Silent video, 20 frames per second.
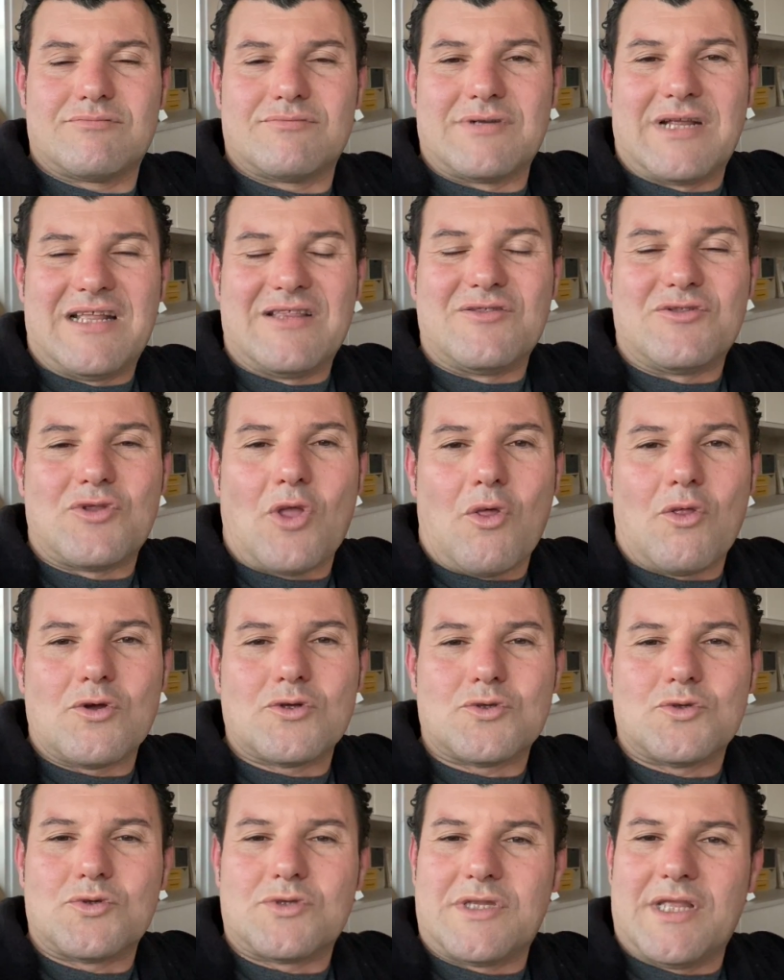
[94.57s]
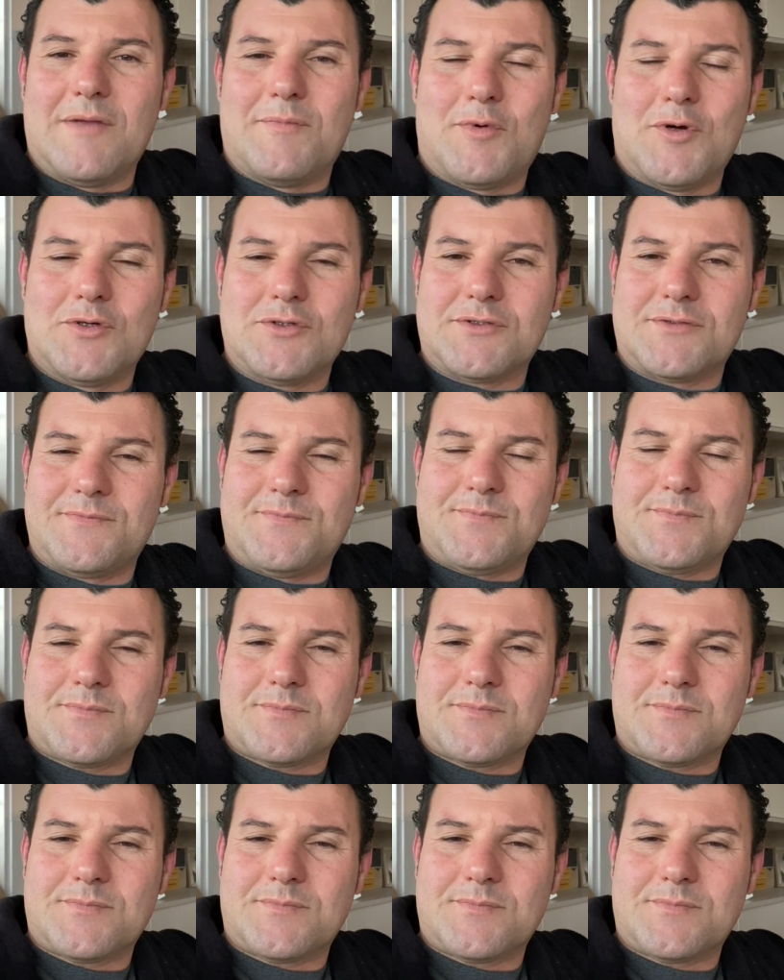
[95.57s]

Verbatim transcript: en todos sus tipos